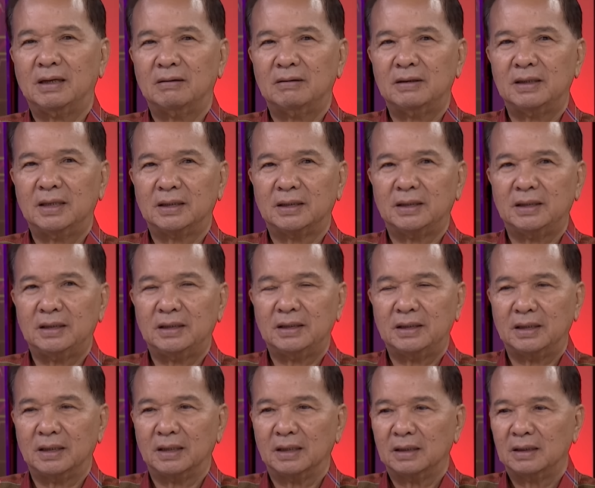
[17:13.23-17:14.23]
ริงๆแล้วเรื่องนี้
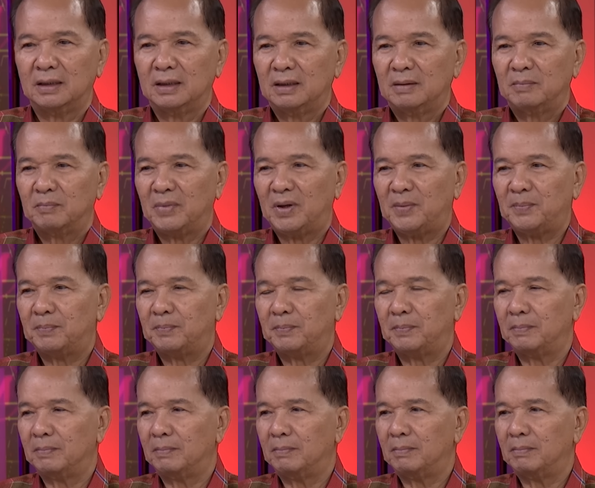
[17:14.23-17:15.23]
เนี่ย
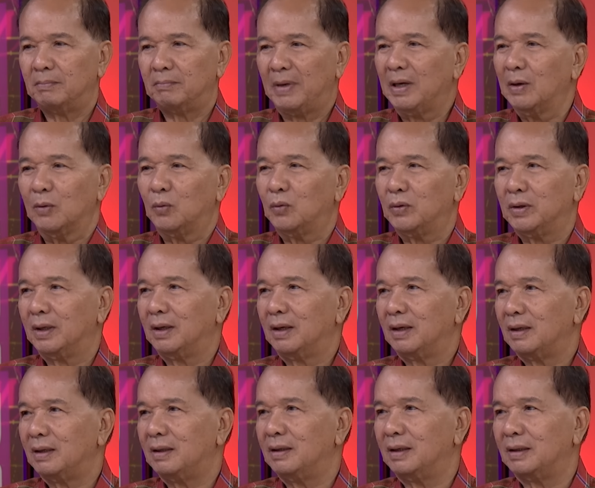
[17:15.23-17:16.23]
ไม่รู้นะ
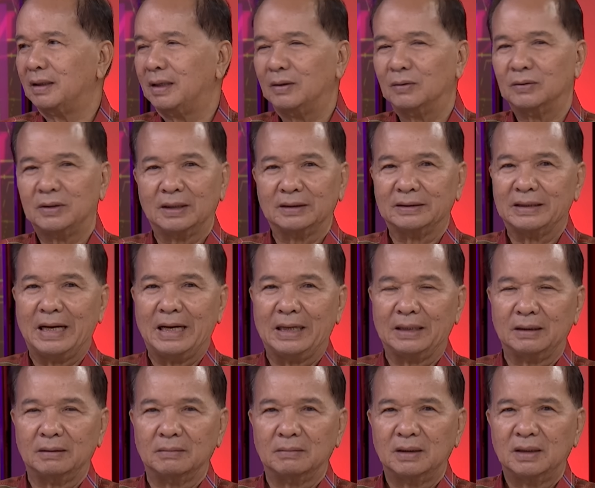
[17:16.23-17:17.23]
เรื่องดิวต่า
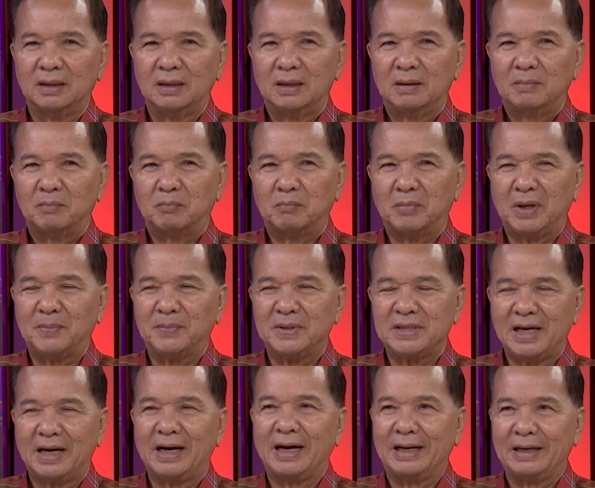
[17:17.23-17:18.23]
งๆเนี่ยมัน
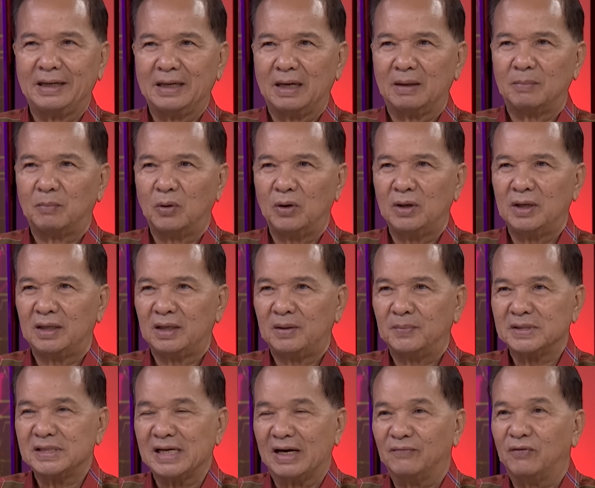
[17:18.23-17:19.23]
ไม่ใช่การหักเพราะเรื่อง
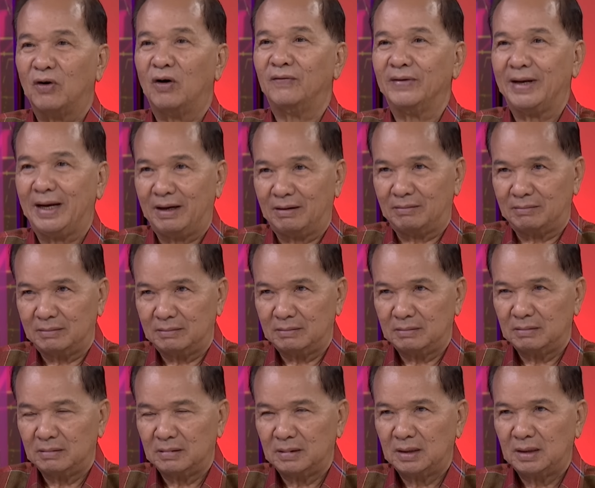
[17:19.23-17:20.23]
นี้มันสั่งฟ้องไว้แล้ว
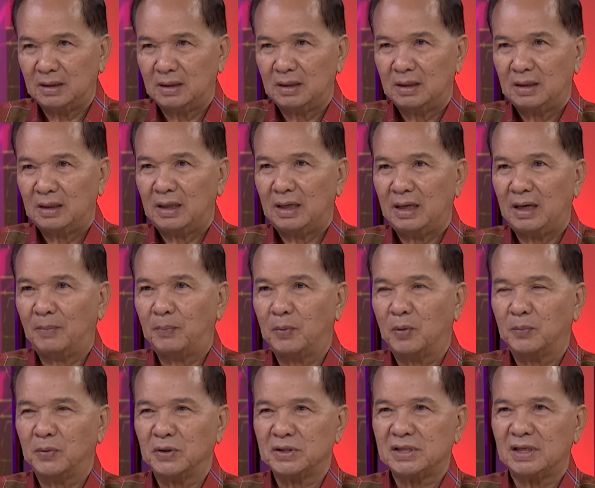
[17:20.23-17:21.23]
แล้วผ
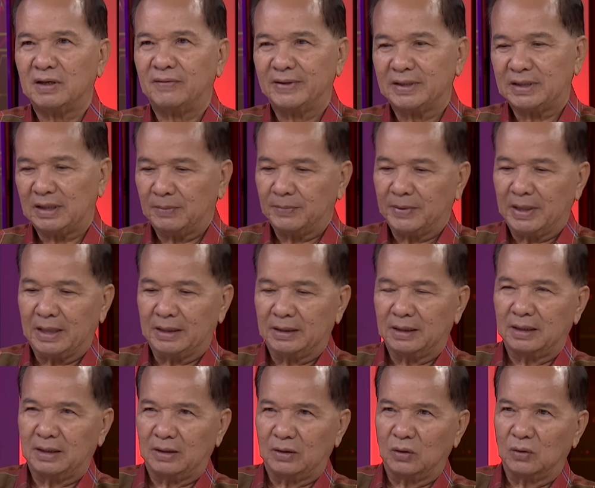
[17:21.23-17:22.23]
มก็เชื่อว่าทีมงาน
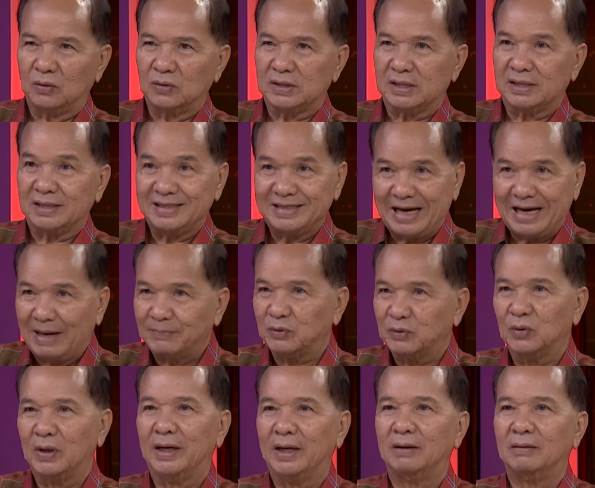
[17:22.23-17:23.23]
ท่านนายกทักษิณทราบ
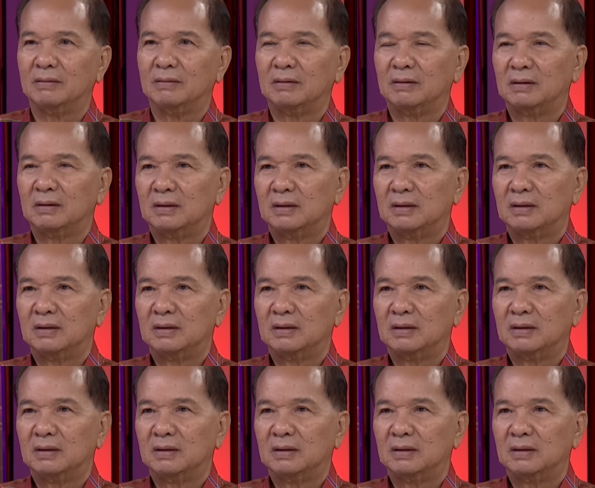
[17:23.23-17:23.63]
อยู่แล้ว